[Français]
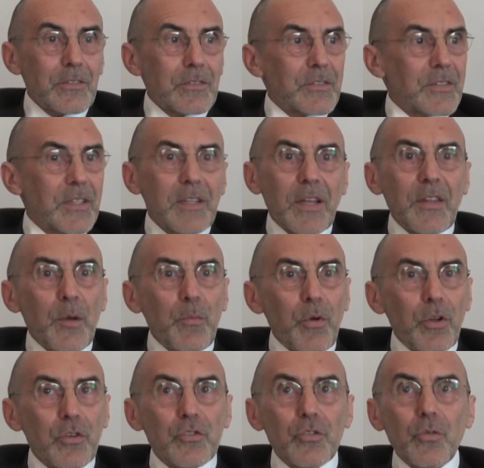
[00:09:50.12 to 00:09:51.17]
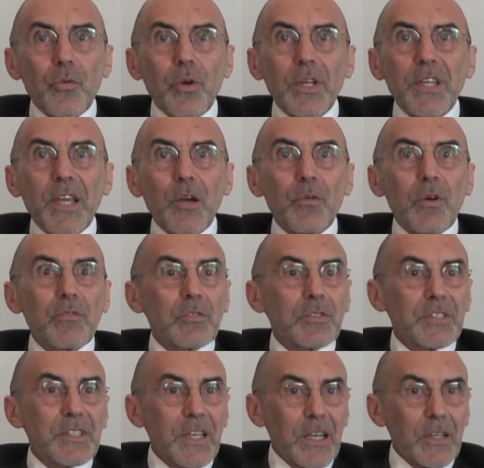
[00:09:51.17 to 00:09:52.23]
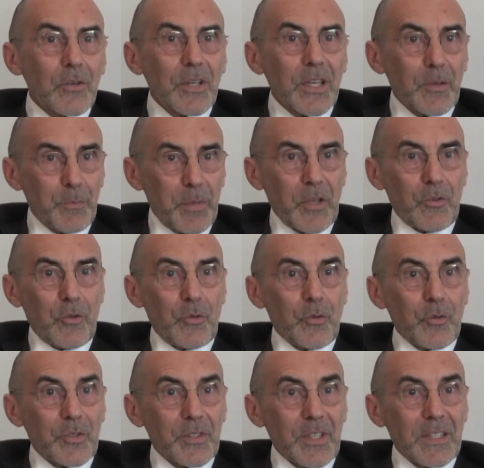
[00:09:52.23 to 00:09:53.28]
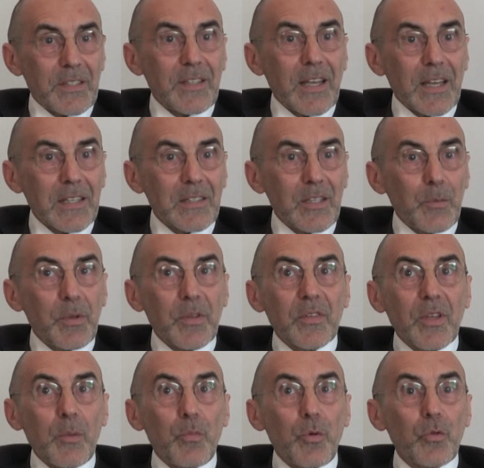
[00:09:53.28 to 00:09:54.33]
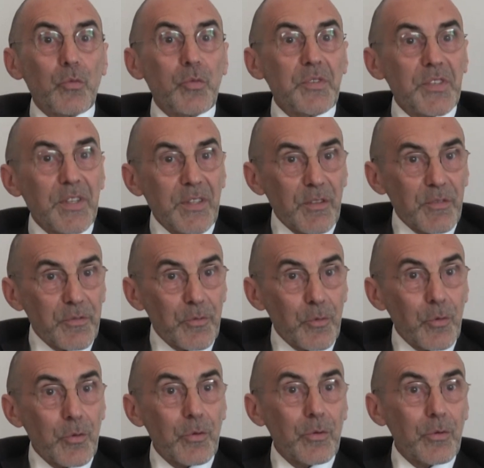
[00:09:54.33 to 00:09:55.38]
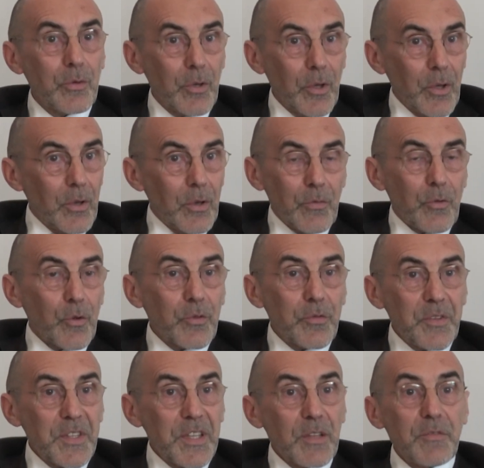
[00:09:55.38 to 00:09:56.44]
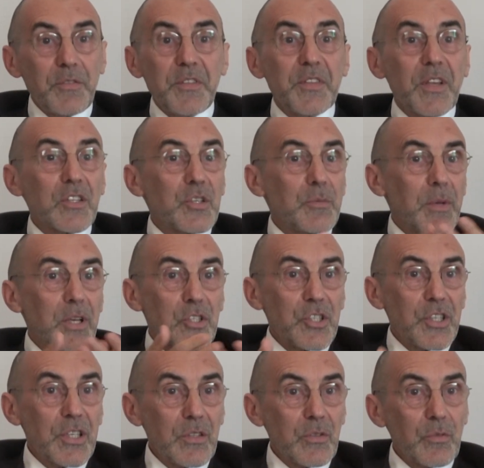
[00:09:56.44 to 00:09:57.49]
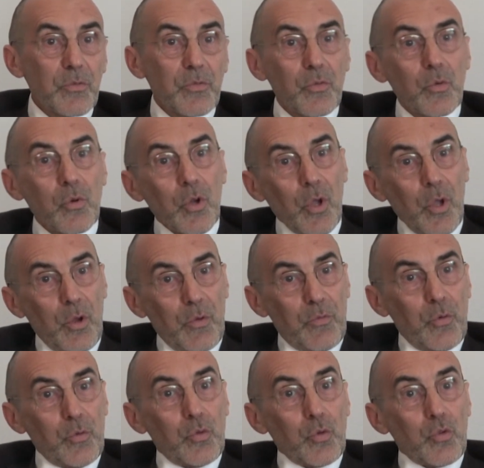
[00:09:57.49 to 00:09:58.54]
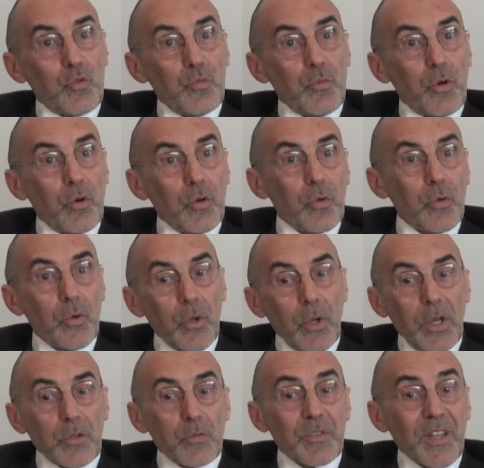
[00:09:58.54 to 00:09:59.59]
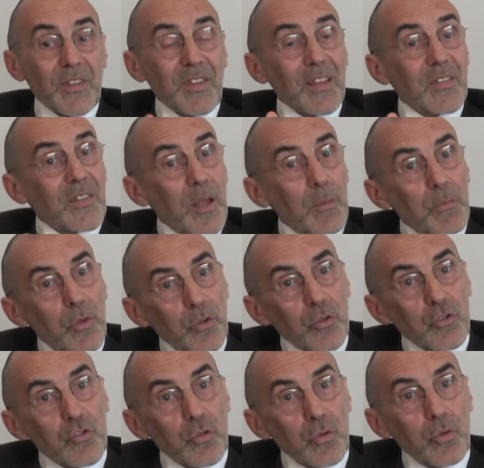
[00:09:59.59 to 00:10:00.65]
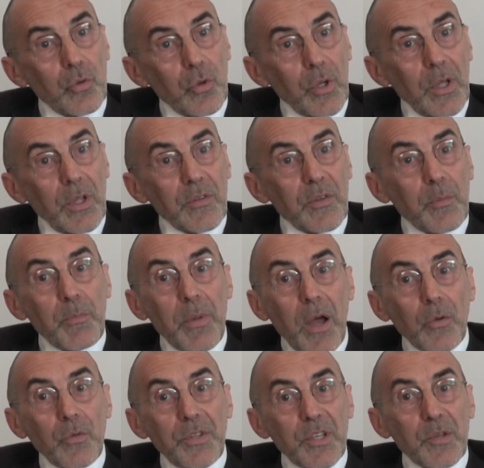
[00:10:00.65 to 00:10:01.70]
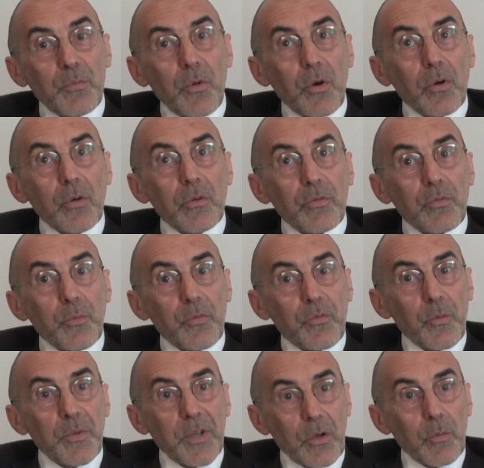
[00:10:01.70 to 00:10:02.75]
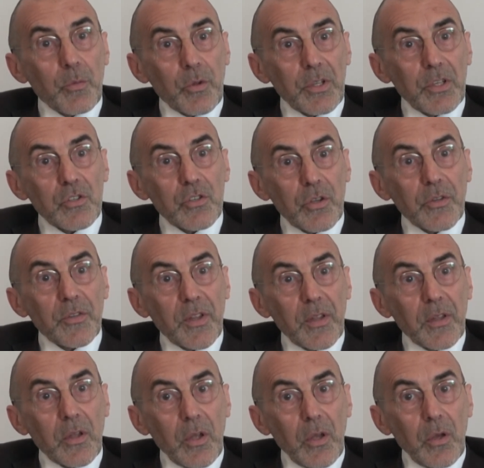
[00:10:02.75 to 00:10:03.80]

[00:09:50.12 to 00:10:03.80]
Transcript: C'est un Nabel, je crois, hier ou avant-hier, que quatre personnes ont été arrêtées parce qu'elles produisaient des faux fausse vignette visage, imagine, faux, faux documents. Euh, tout ça, c'est extrêmement dangereux. C'est pas uniquement. Il euh, faut, bien comprendre les choses. Hein.